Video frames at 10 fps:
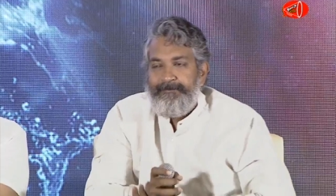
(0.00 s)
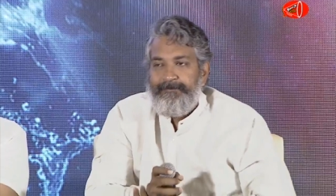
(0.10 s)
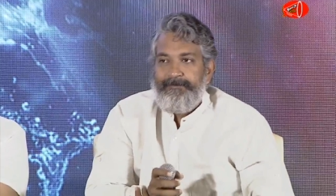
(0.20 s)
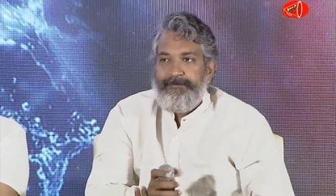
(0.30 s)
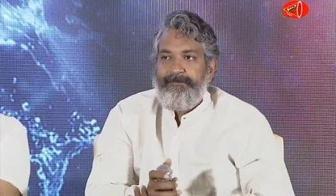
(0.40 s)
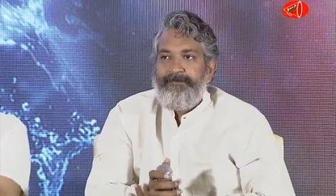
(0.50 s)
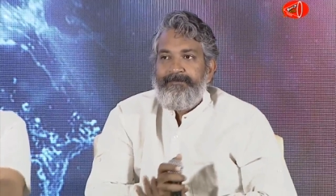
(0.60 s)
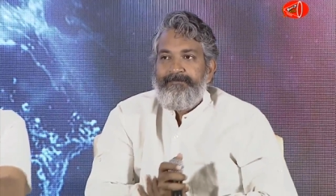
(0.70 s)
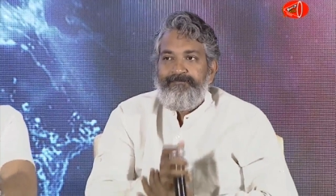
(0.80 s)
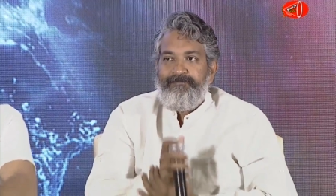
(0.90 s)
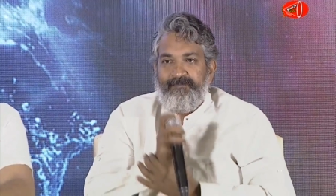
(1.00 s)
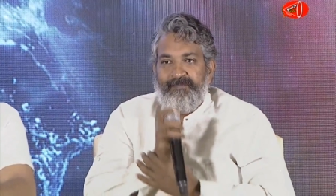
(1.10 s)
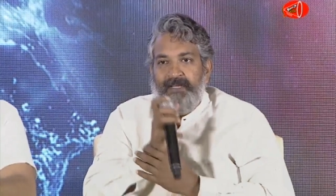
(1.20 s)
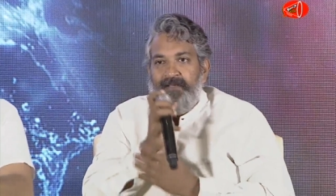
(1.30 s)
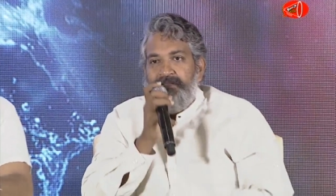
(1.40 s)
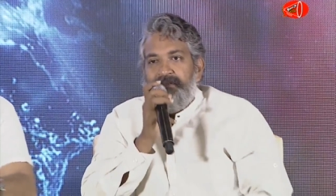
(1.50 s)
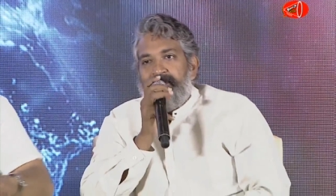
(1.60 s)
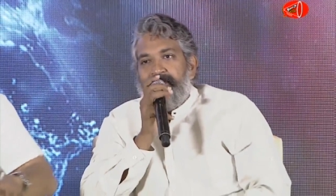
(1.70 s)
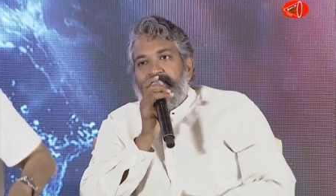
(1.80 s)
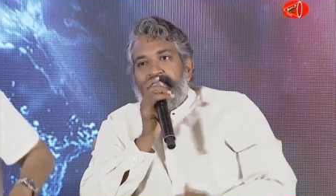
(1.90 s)
థ్యాంక్ యూ అండి థ్యాంక్ యూ క్యూ
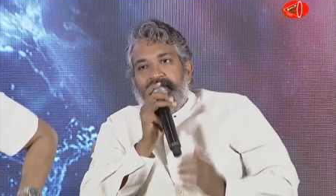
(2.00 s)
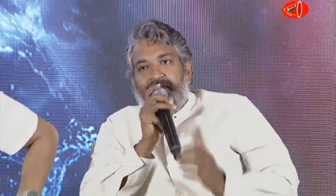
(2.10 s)
క్లోజ్ థ్యాంక్ యూ